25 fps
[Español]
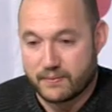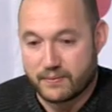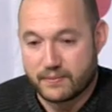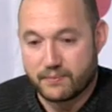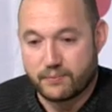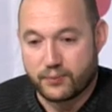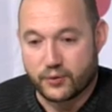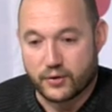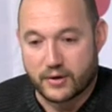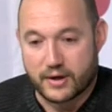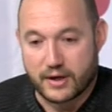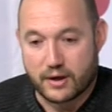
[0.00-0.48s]

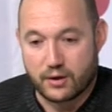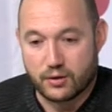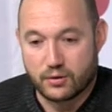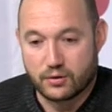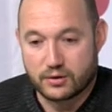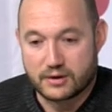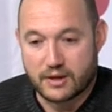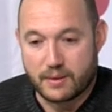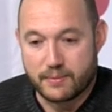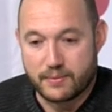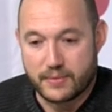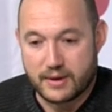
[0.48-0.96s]

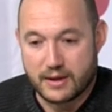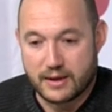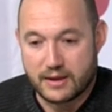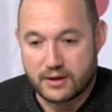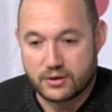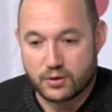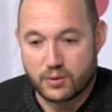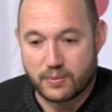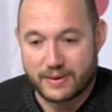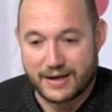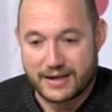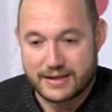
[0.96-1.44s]
ponerlo también y
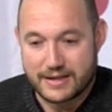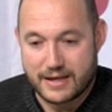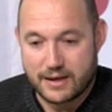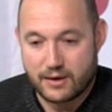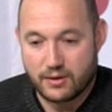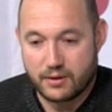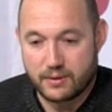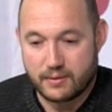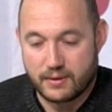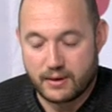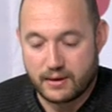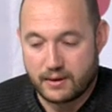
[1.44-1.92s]

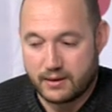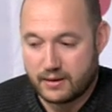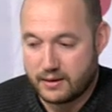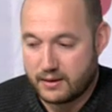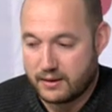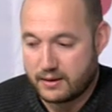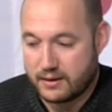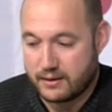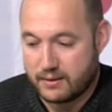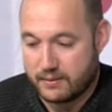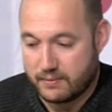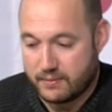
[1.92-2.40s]
subrayarlo
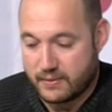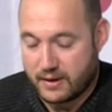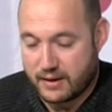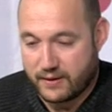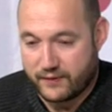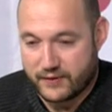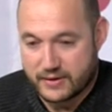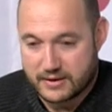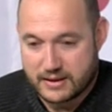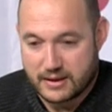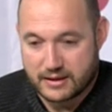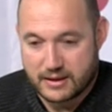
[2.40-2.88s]
y,
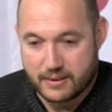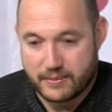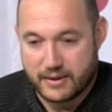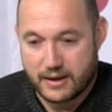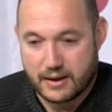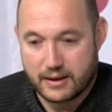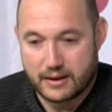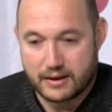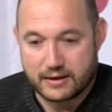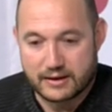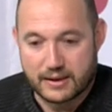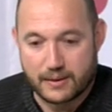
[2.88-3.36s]
manifestar también
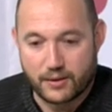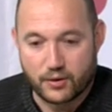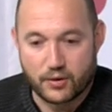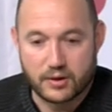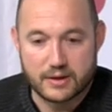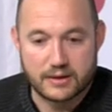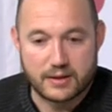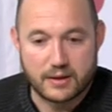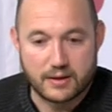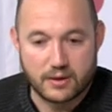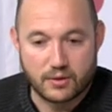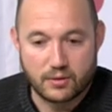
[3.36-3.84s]
el trabajo que
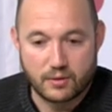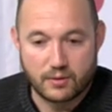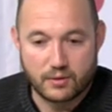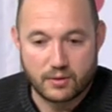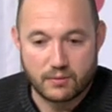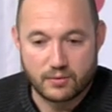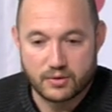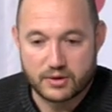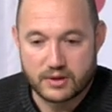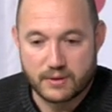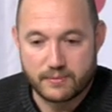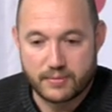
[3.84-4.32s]
está haciendo,
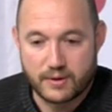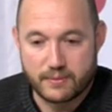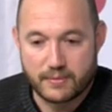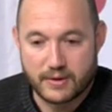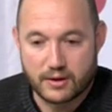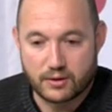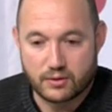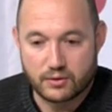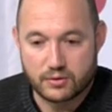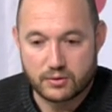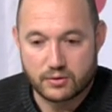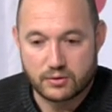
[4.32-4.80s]
como siempre,
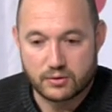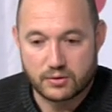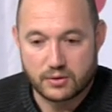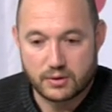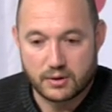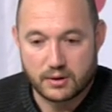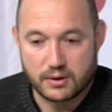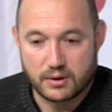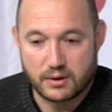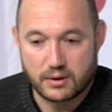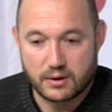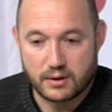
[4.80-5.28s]
Marcos
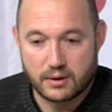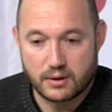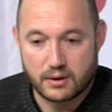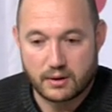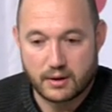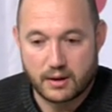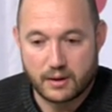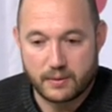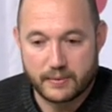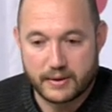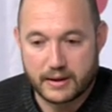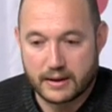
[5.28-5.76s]
eh,
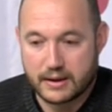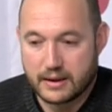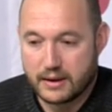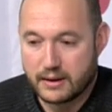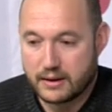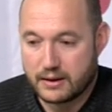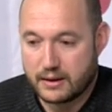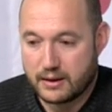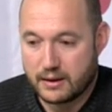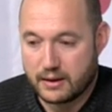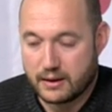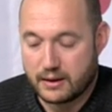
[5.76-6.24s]
Alberca
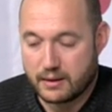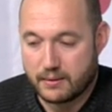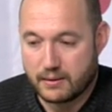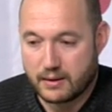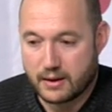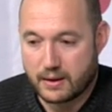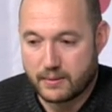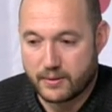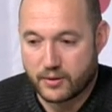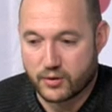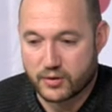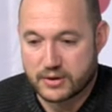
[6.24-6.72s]
y, y
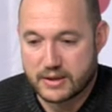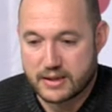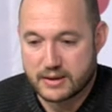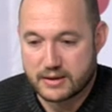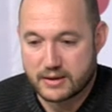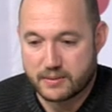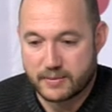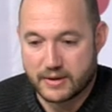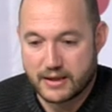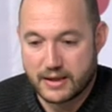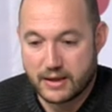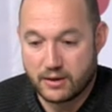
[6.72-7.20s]
Álvaro
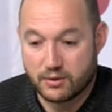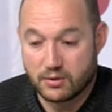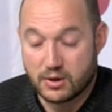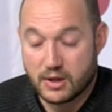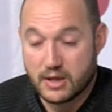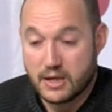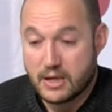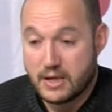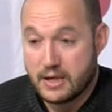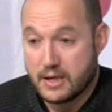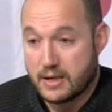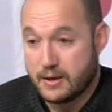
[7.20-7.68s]
Sánchez Mellado.
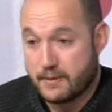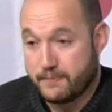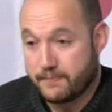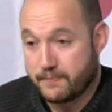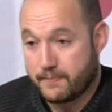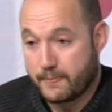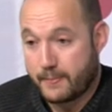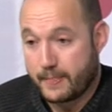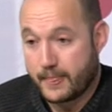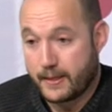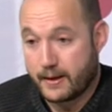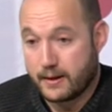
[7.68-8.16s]

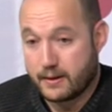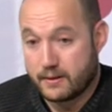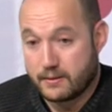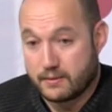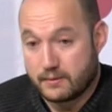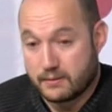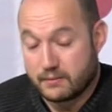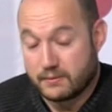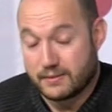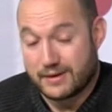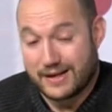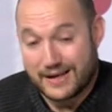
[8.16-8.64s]

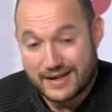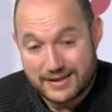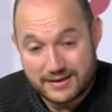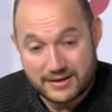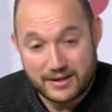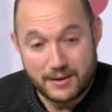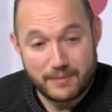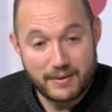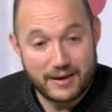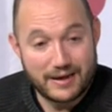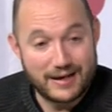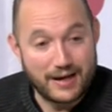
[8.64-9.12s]

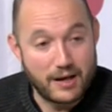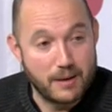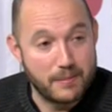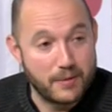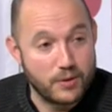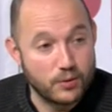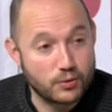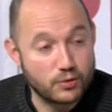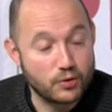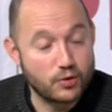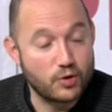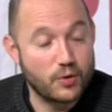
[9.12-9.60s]
Lástima que en el
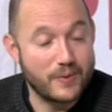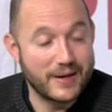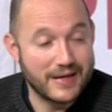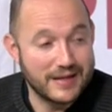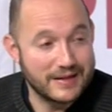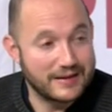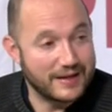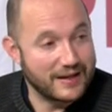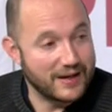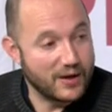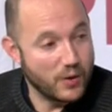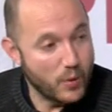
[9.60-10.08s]
minuto
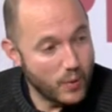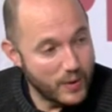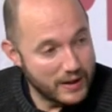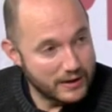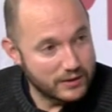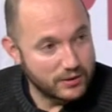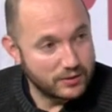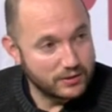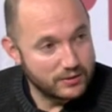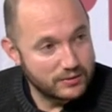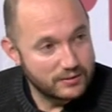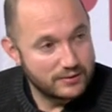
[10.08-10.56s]

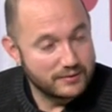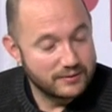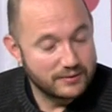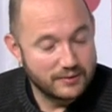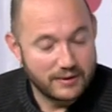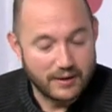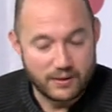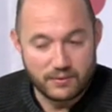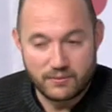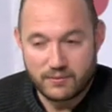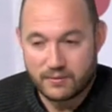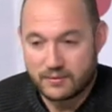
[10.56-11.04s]
94,
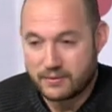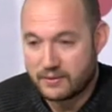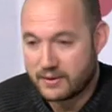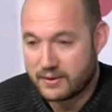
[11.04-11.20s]
un